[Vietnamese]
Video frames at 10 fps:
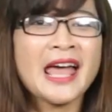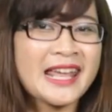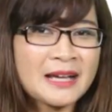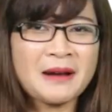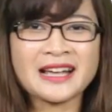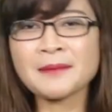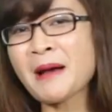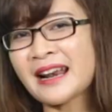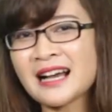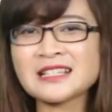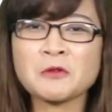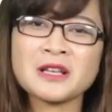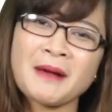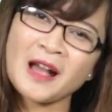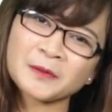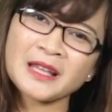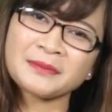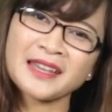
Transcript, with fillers: Hẹn gặp lại các bạn ở trong học tiếp